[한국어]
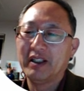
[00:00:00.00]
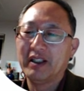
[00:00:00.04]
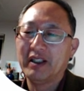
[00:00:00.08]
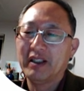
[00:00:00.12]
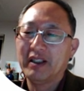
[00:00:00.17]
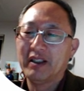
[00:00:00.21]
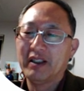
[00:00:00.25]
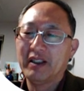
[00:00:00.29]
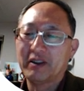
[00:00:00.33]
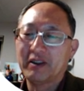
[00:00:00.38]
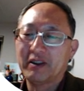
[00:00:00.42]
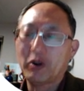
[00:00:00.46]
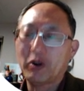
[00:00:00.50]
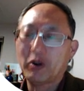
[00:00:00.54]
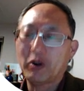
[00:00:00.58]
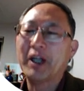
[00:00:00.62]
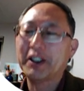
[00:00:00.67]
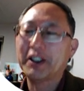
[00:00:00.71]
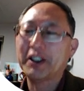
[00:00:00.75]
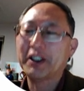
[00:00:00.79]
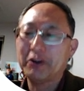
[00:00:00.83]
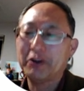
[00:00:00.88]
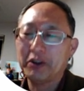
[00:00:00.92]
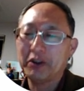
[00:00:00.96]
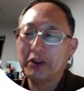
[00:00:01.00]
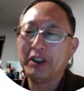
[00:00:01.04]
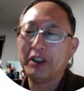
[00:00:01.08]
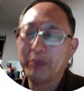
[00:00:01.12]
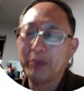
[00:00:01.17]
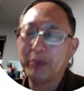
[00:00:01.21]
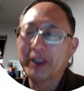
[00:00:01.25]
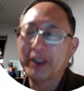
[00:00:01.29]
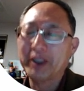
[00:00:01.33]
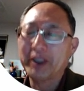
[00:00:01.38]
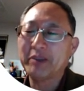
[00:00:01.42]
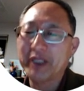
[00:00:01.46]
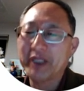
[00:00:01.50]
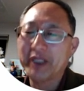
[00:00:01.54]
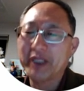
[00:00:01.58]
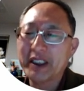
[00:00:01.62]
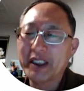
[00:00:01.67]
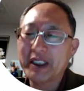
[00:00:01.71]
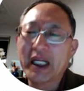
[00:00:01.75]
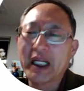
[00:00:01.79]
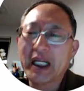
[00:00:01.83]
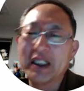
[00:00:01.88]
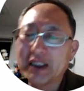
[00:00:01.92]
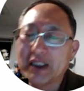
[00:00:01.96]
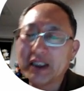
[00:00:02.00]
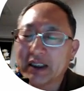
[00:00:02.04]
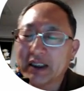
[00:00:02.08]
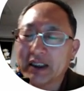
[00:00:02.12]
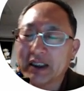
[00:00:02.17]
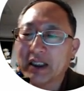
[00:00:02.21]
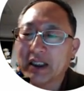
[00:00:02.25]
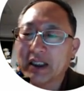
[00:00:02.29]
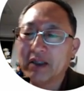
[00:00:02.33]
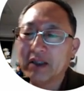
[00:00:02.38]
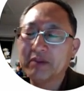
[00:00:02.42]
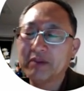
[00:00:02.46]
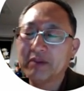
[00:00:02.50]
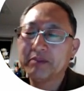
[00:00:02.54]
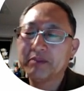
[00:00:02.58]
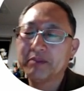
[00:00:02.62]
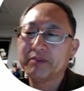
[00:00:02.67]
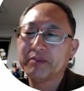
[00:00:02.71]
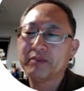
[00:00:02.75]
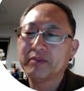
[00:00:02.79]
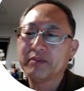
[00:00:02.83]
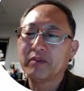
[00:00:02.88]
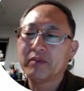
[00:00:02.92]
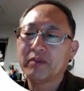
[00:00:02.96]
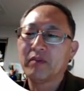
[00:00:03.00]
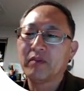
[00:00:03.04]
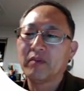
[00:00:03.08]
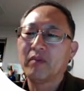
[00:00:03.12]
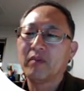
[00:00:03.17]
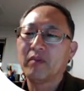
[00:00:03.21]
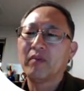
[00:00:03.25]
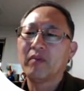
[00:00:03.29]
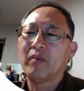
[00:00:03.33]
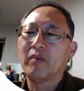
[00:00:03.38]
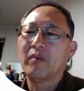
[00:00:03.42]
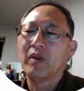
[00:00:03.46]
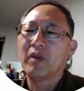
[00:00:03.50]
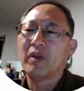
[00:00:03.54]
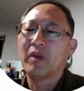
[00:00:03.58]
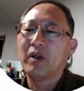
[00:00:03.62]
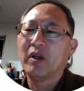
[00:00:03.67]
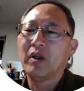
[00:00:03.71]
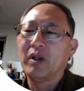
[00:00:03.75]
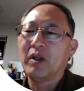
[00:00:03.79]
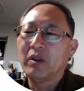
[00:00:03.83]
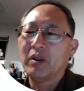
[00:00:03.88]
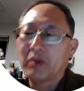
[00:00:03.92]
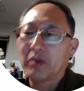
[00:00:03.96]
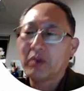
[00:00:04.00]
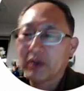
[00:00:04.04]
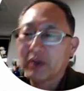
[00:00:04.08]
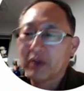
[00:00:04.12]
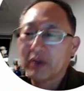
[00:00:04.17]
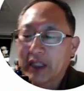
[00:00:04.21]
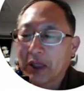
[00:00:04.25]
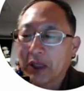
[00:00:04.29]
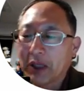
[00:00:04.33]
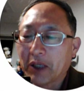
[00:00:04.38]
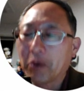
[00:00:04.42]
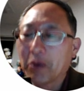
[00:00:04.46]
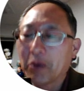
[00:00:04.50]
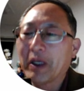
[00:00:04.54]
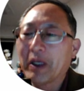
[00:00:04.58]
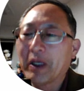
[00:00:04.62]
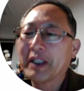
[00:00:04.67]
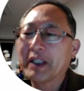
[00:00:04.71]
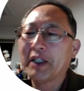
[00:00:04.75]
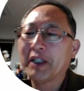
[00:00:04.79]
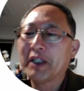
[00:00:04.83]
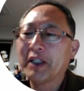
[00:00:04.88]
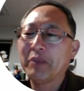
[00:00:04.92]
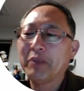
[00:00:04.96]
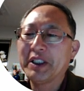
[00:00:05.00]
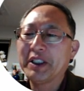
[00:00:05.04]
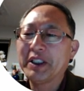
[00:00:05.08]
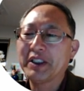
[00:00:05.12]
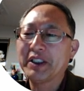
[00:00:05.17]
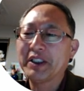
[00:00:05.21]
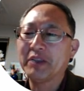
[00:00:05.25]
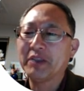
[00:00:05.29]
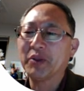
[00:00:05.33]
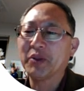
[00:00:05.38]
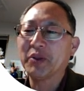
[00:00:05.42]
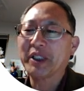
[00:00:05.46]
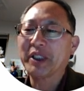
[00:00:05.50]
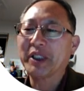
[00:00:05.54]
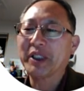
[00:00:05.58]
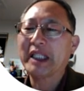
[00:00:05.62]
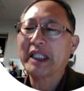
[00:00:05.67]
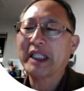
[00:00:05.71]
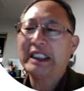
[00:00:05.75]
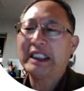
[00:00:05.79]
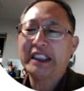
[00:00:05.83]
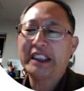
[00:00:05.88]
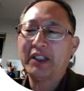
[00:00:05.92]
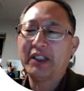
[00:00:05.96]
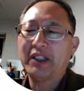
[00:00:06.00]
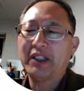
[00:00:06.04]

과학기술이 뒷받침되지 않으니까요. 또는 사고가 거의 미치지 못하니까요.